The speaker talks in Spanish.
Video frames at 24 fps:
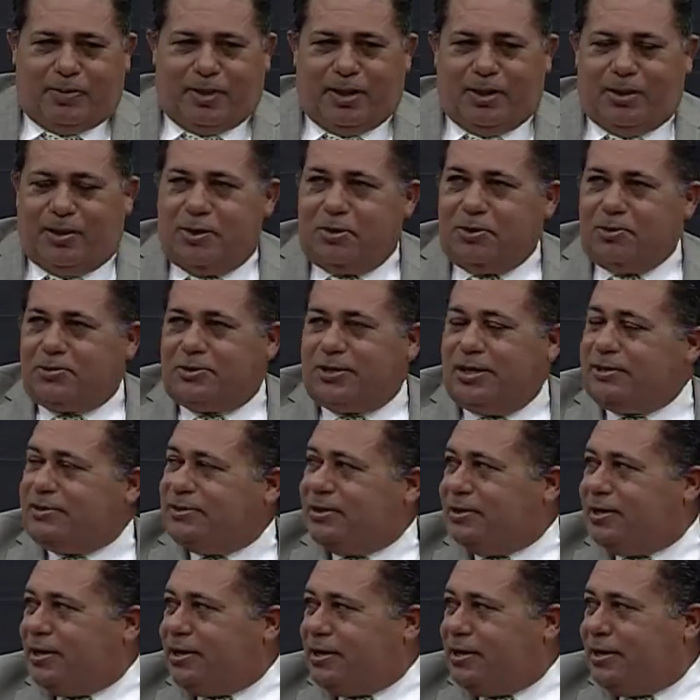Yo no sé
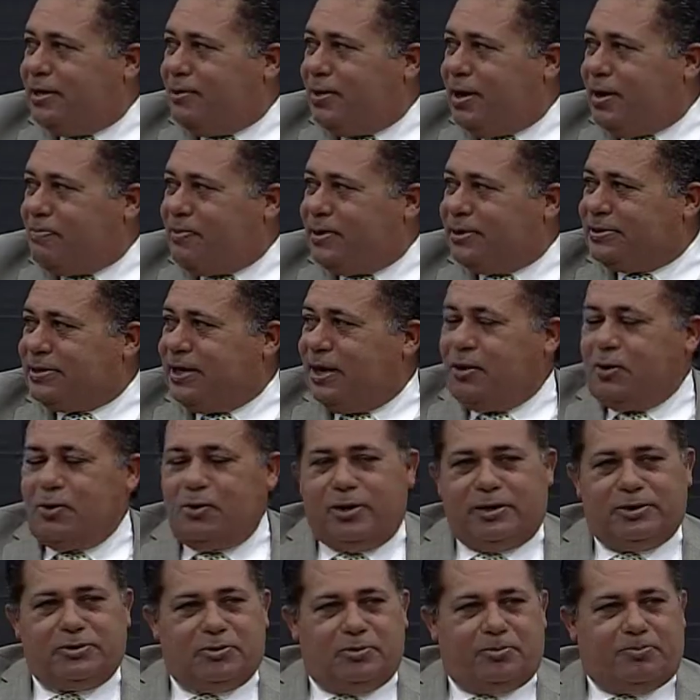si le ha pasado
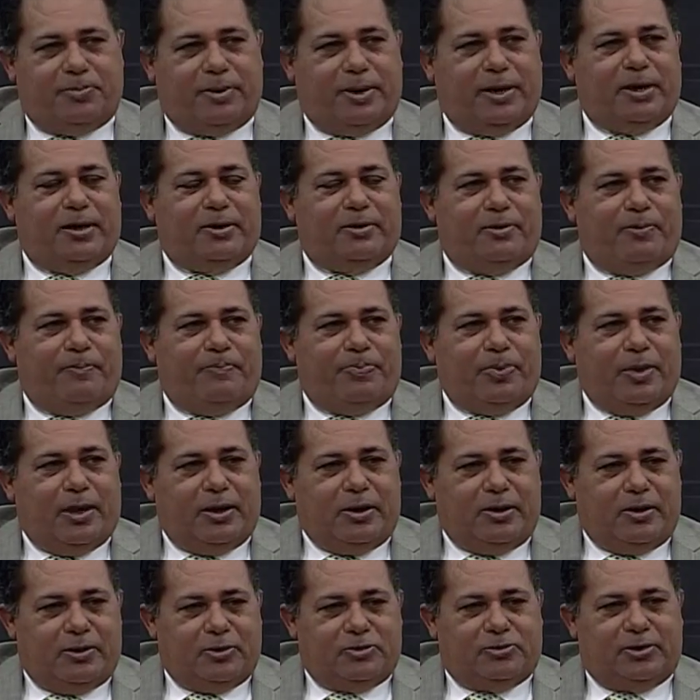eso, pero
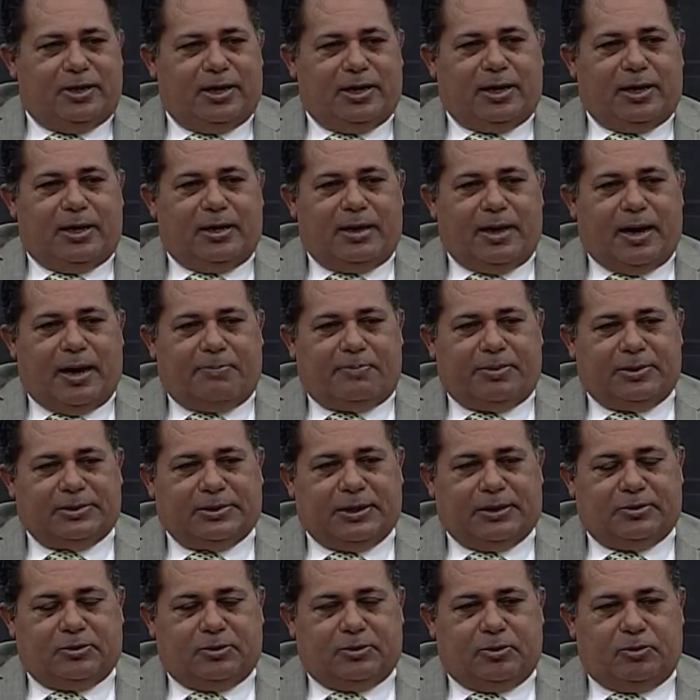yo sé que ya para
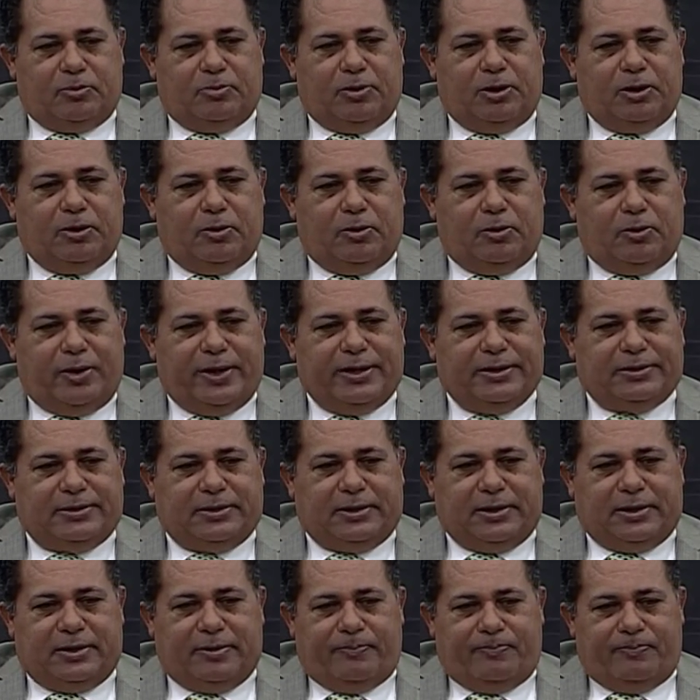Santo Domingo
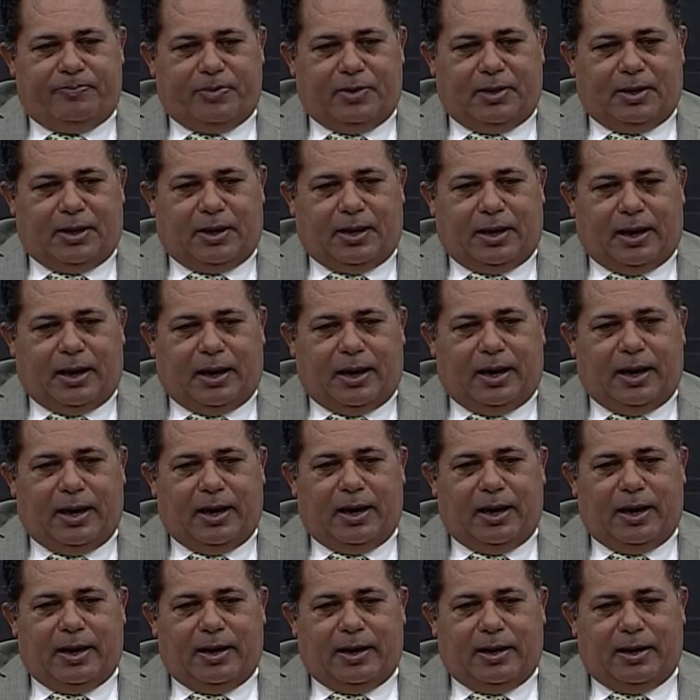Oeste,
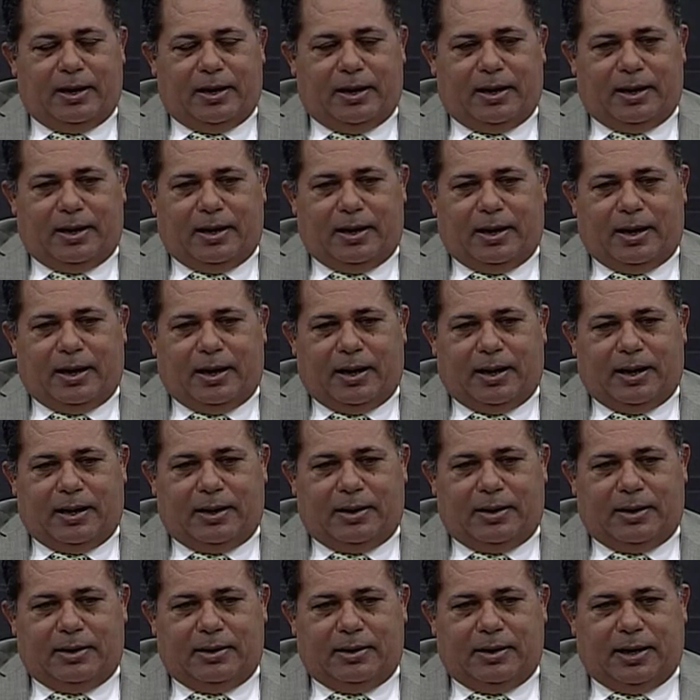que es la,
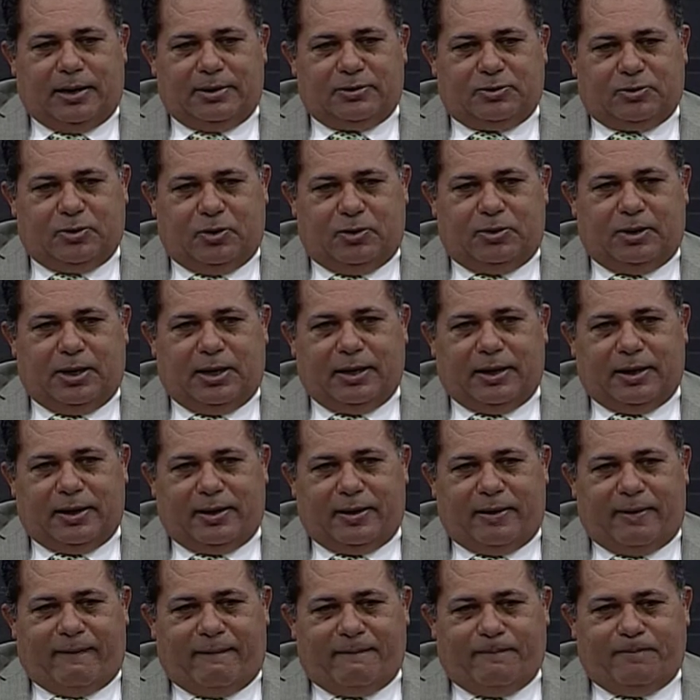zona...
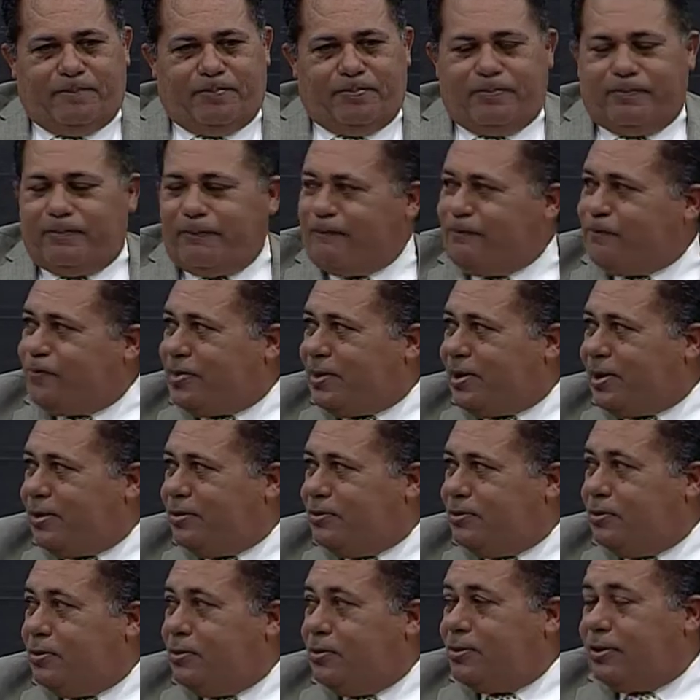El laboratorio.
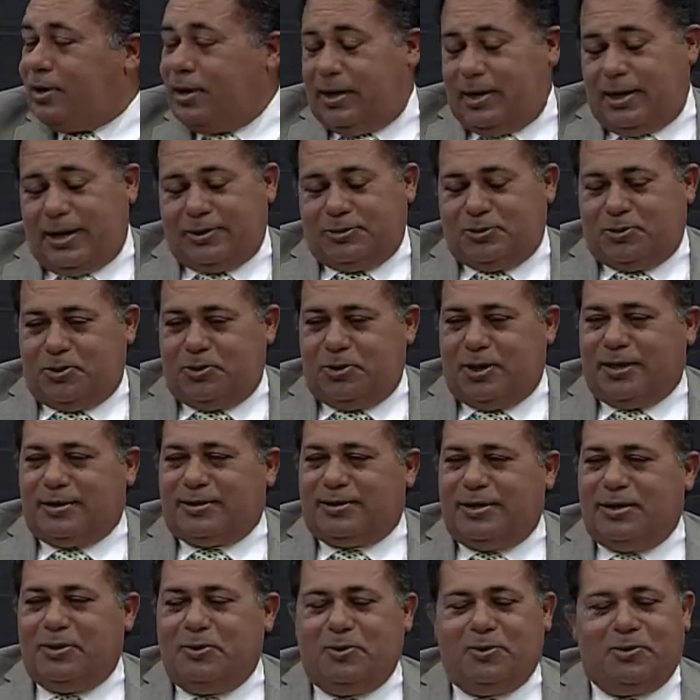No, la zona
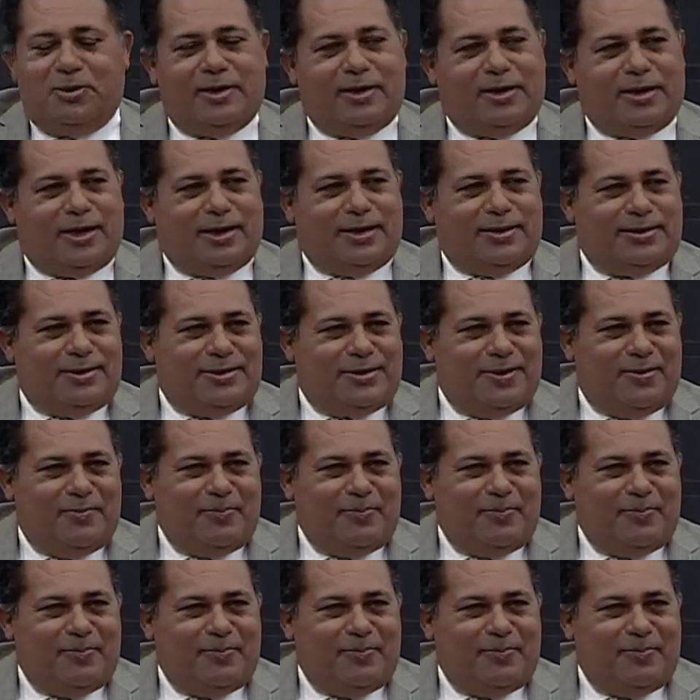tribu de Dari.